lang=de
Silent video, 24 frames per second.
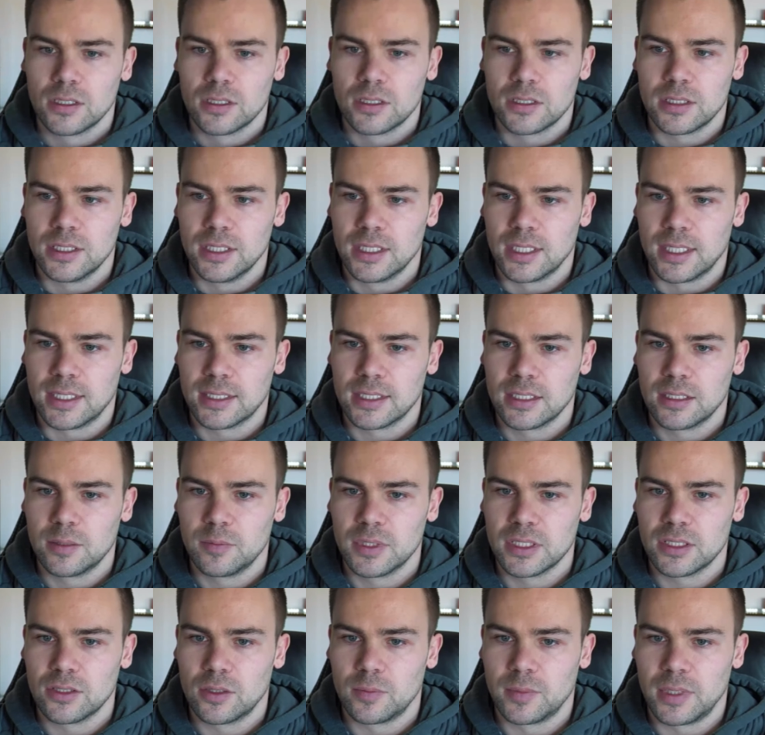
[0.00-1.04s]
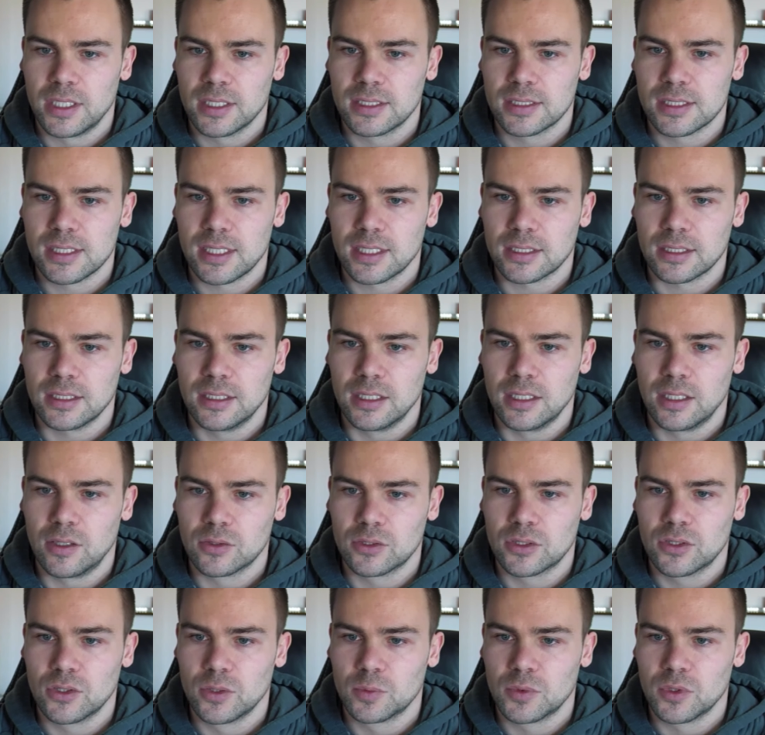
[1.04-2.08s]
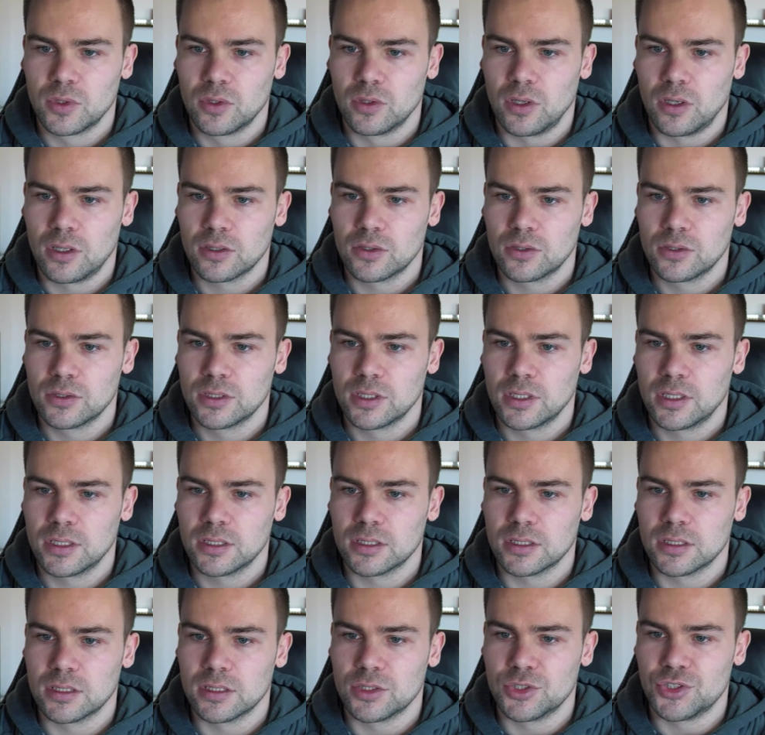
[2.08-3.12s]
Hier hat er nämlich nochmal gesagt, laut Crypto-Law-Gründer äh,